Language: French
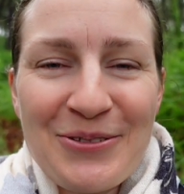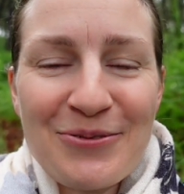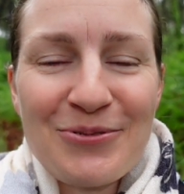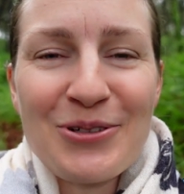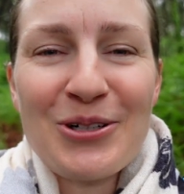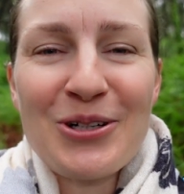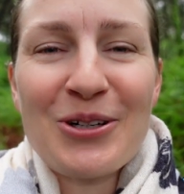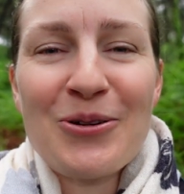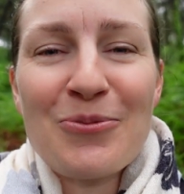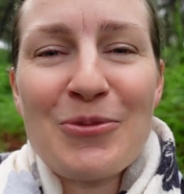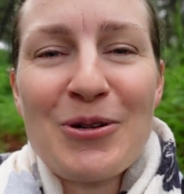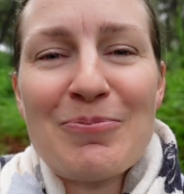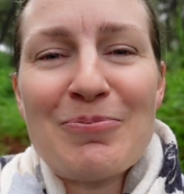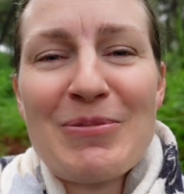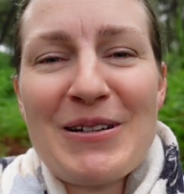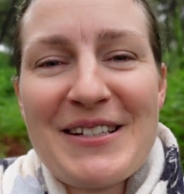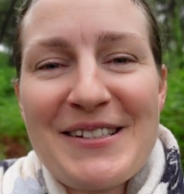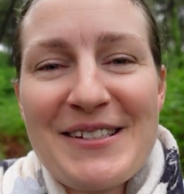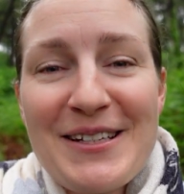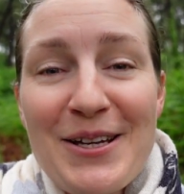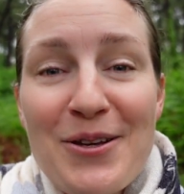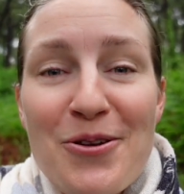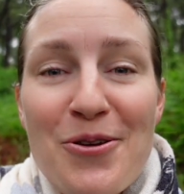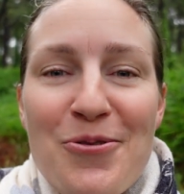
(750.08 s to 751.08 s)
Nous voulons au moins
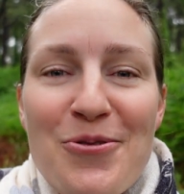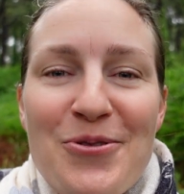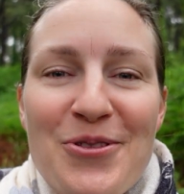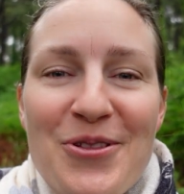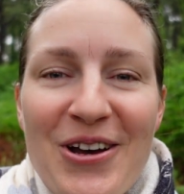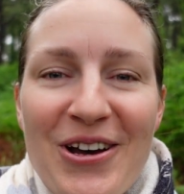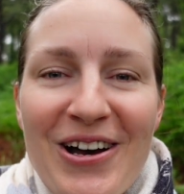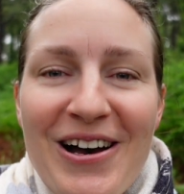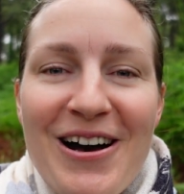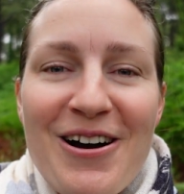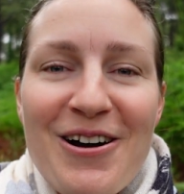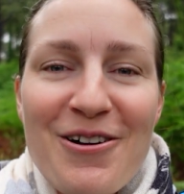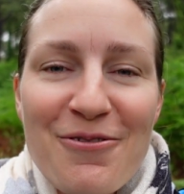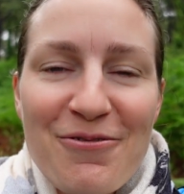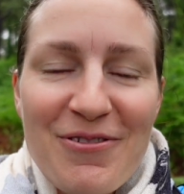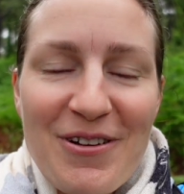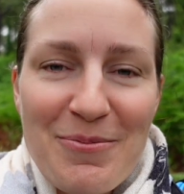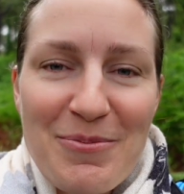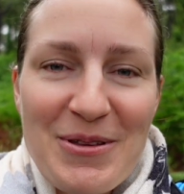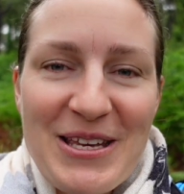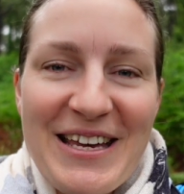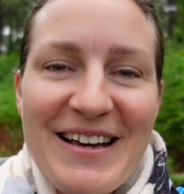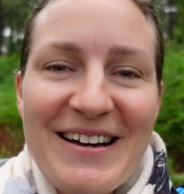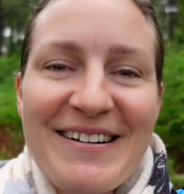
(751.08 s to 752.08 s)
passer une heure en
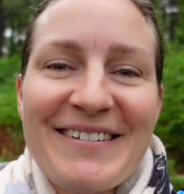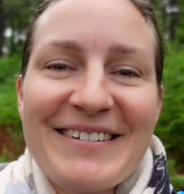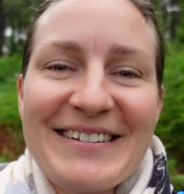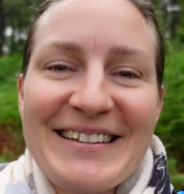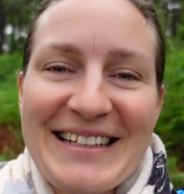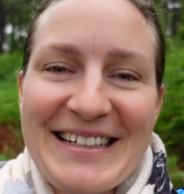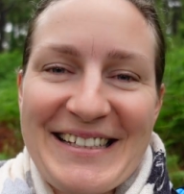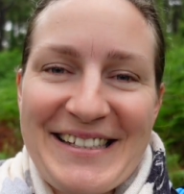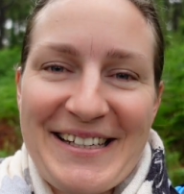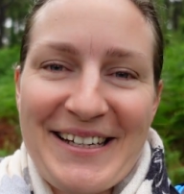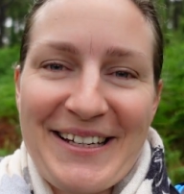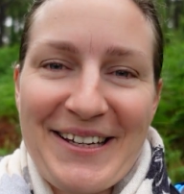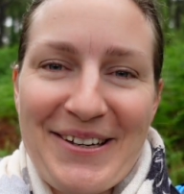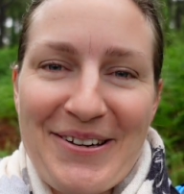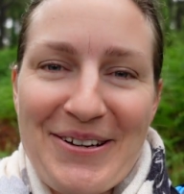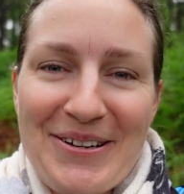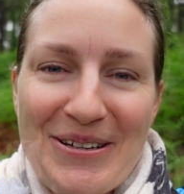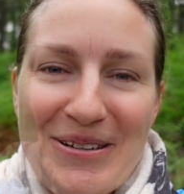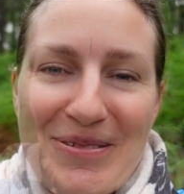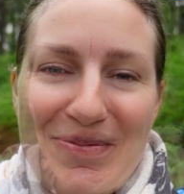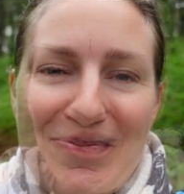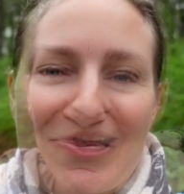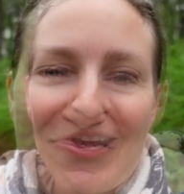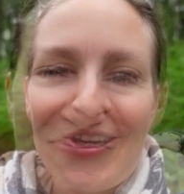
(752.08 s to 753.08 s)
famille, en
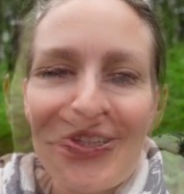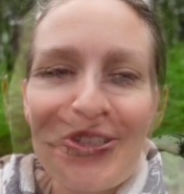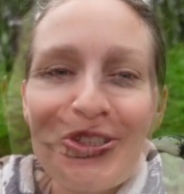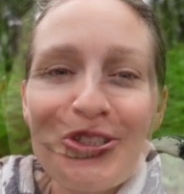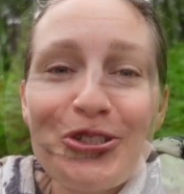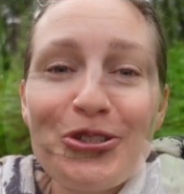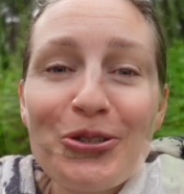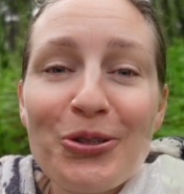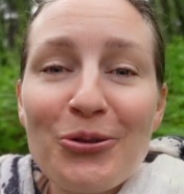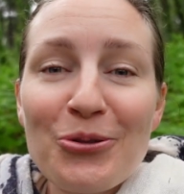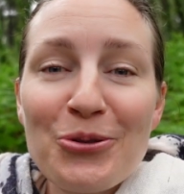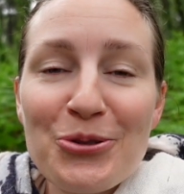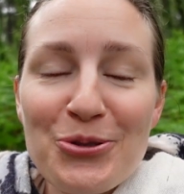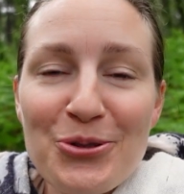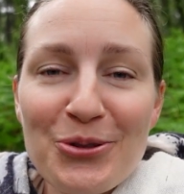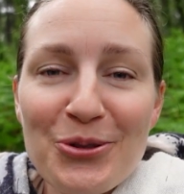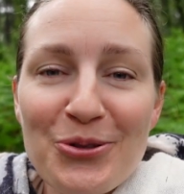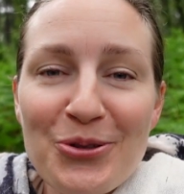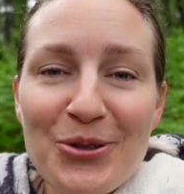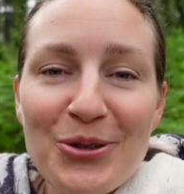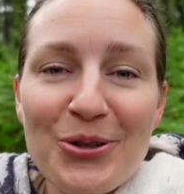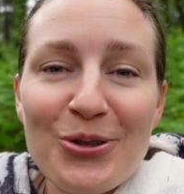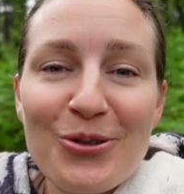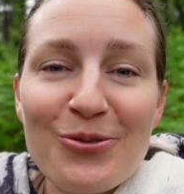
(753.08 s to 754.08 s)
extérieur. Je clôture
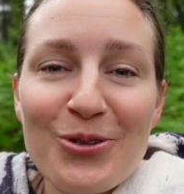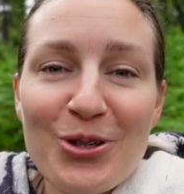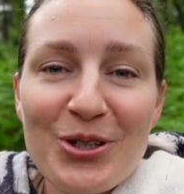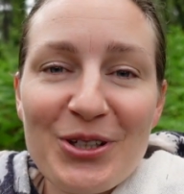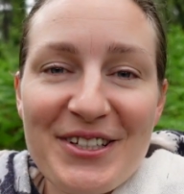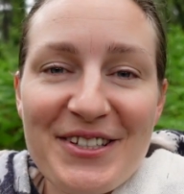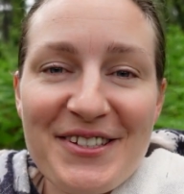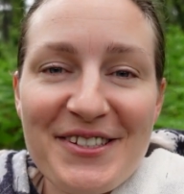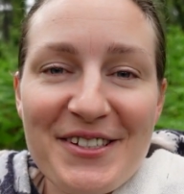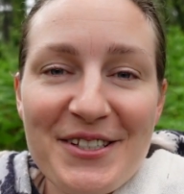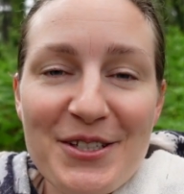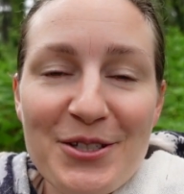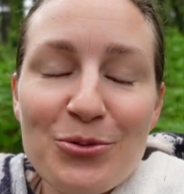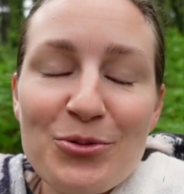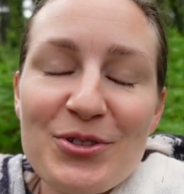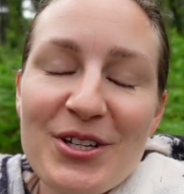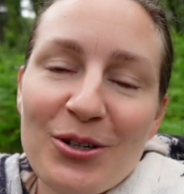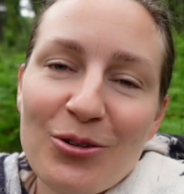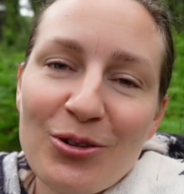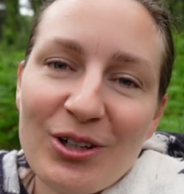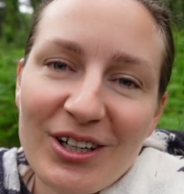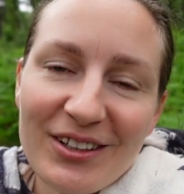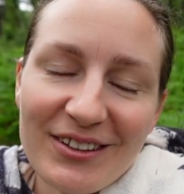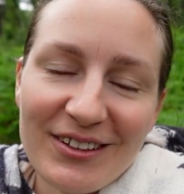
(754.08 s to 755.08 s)
donc le vlog ici. Nous
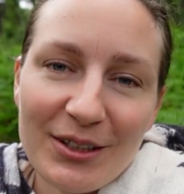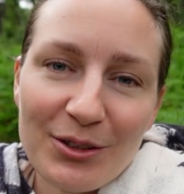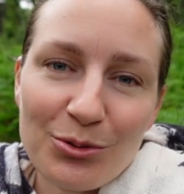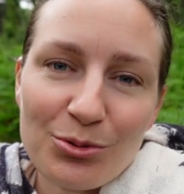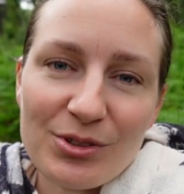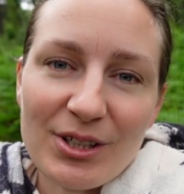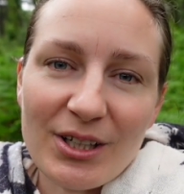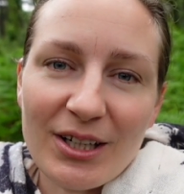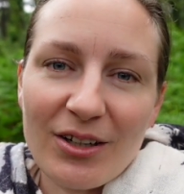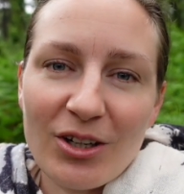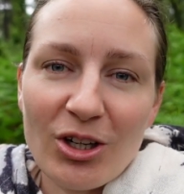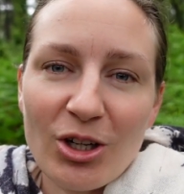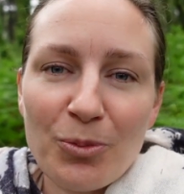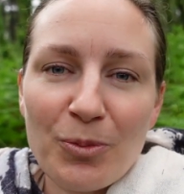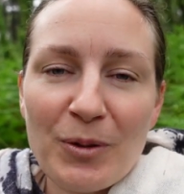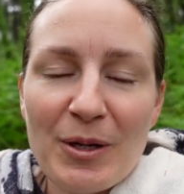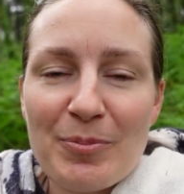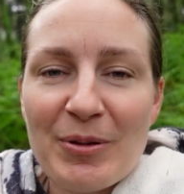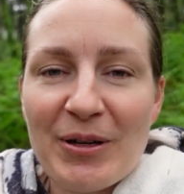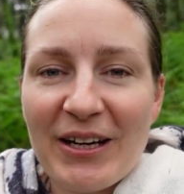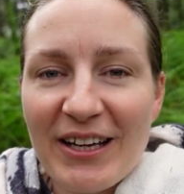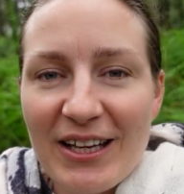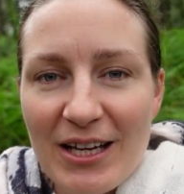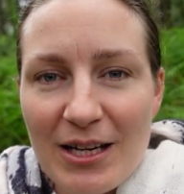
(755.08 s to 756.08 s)
allons rentrer tout à l'heure,
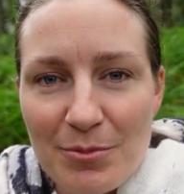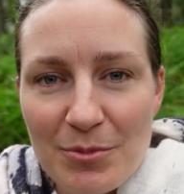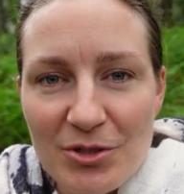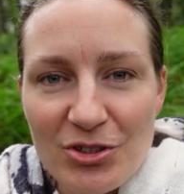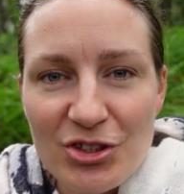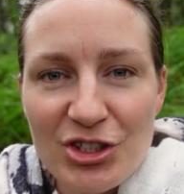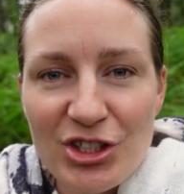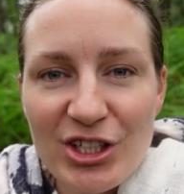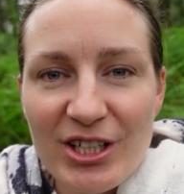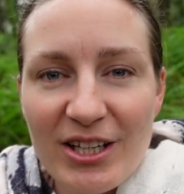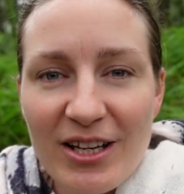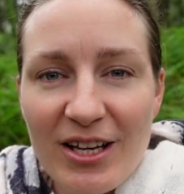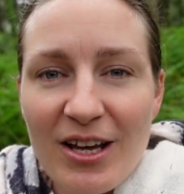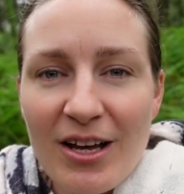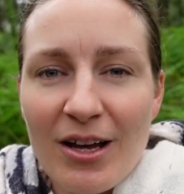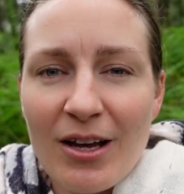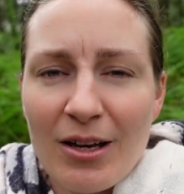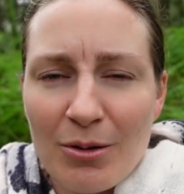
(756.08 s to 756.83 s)
préparer à manger.